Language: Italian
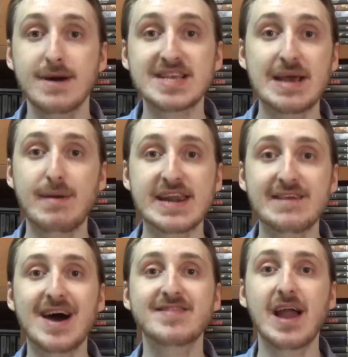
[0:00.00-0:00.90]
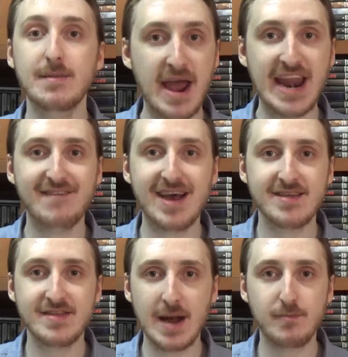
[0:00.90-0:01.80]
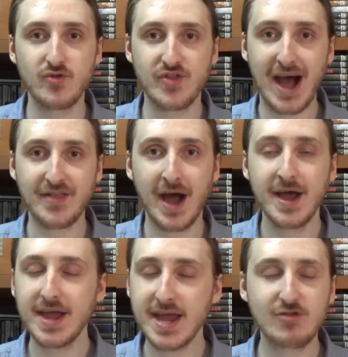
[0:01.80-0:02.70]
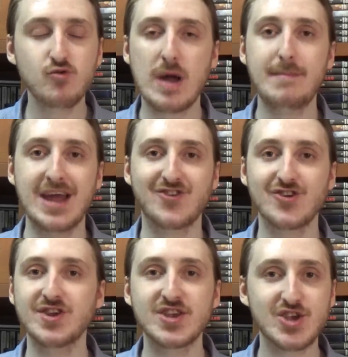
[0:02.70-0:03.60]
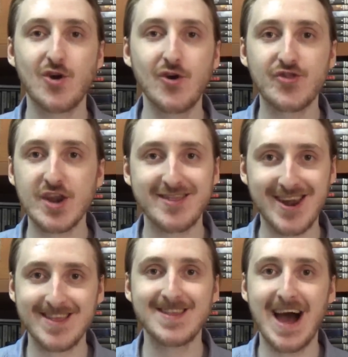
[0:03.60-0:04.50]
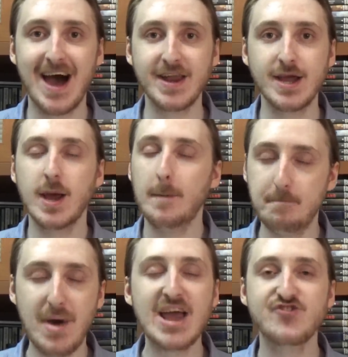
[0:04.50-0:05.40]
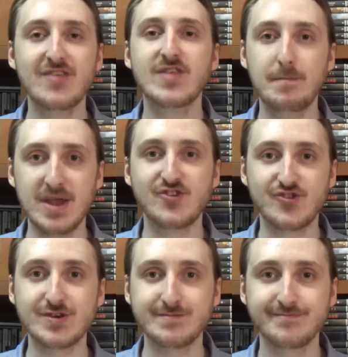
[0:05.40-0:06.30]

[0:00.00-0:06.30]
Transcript: Ma siamo arrivati al main event della puntata, i due match, gli scontri tra titani, Bash at the Beach.